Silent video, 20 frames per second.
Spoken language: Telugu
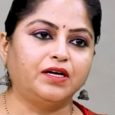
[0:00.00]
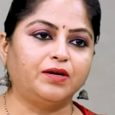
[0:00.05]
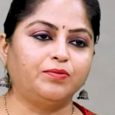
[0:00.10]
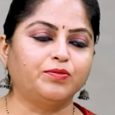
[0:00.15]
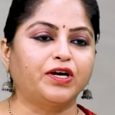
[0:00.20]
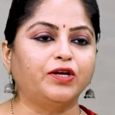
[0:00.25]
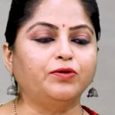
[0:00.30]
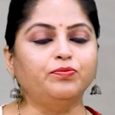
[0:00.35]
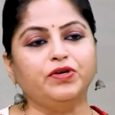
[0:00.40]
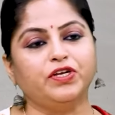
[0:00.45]

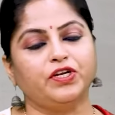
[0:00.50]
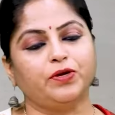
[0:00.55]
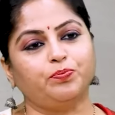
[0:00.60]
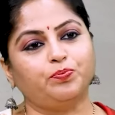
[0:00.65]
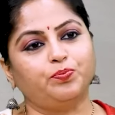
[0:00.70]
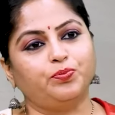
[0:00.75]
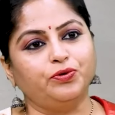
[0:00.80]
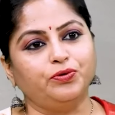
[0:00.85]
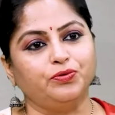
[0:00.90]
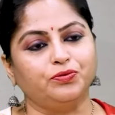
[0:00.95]
రమ్మగారు మీరు
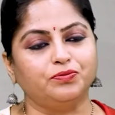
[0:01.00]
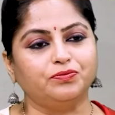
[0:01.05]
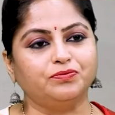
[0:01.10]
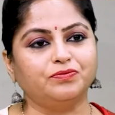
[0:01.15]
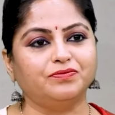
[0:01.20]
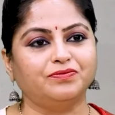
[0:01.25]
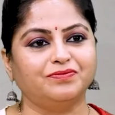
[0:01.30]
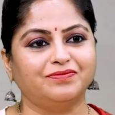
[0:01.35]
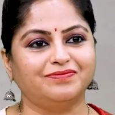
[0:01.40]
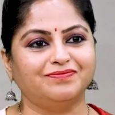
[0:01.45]
ఎప్పుడు
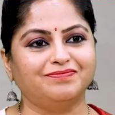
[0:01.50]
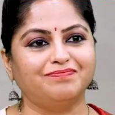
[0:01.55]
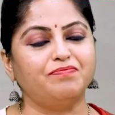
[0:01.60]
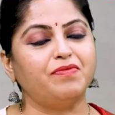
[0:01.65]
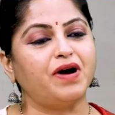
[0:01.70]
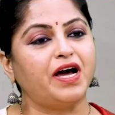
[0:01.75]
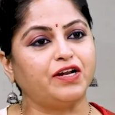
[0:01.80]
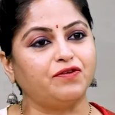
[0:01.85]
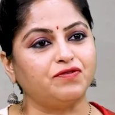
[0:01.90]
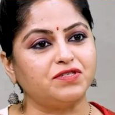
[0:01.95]

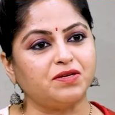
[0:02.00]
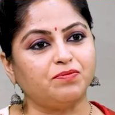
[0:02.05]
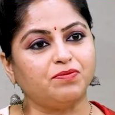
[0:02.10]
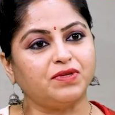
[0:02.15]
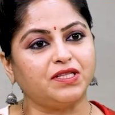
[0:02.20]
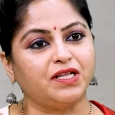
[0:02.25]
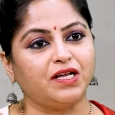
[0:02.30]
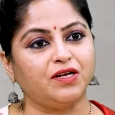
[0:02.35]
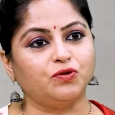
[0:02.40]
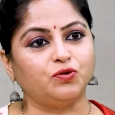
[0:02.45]
మానవ
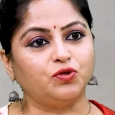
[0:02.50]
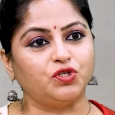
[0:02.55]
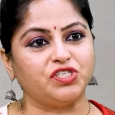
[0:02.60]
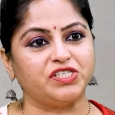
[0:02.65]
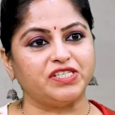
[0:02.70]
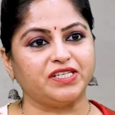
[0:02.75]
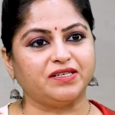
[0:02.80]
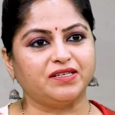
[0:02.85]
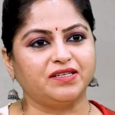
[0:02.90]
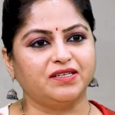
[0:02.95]
సంబంధాల
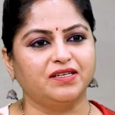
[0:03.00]
గురించి